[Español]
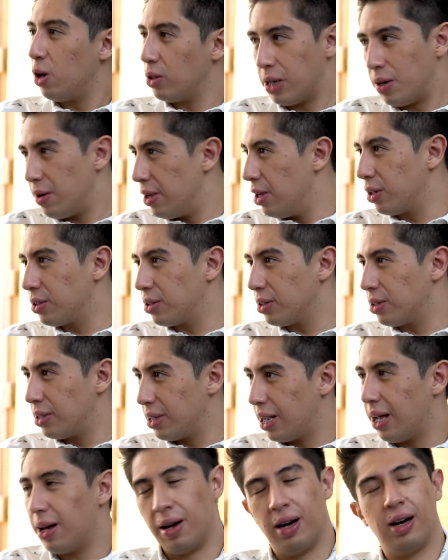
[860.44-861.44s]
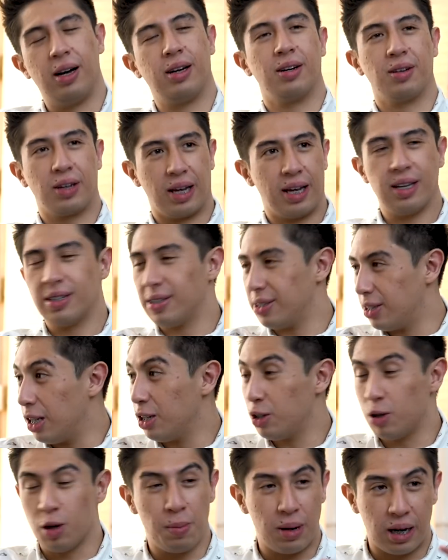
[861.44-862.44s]
O sea, no hay oxos. Ah, eso
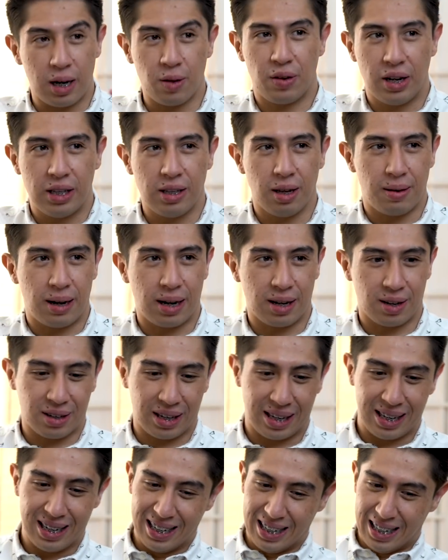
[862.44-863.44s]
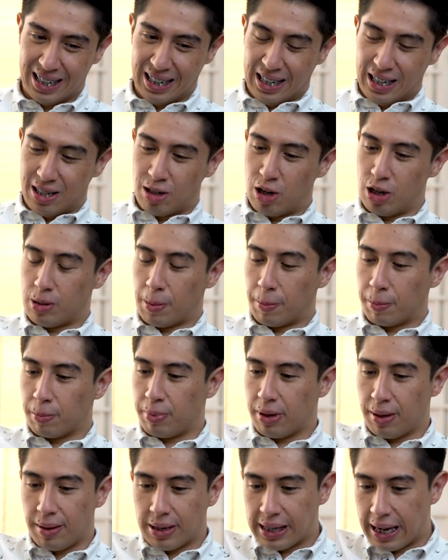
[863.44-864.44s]
es lo más referente de barrio. Entonces
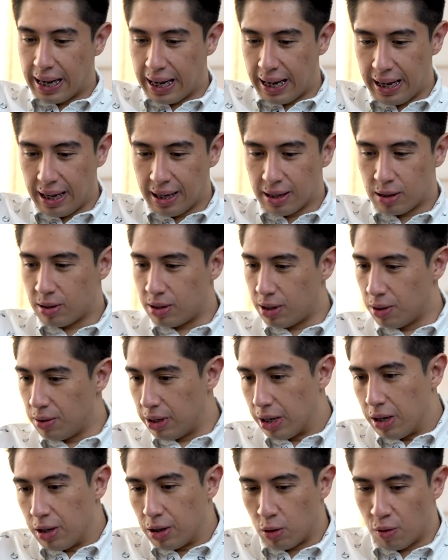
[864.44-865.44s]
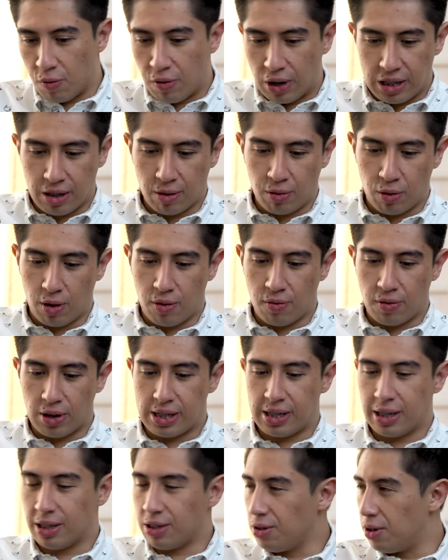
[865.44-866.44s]
vives ahí, tengo entendido que tu infancia fue una
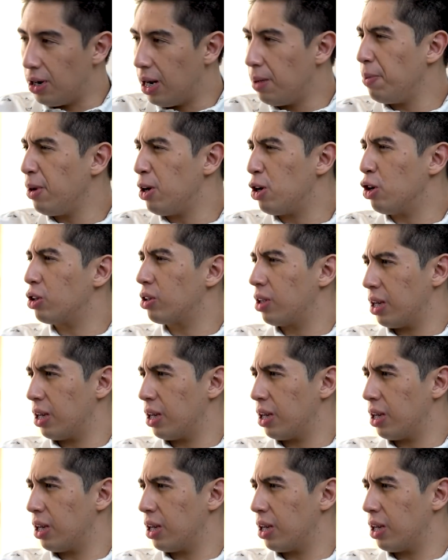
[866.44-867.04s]
infancia sola, pero no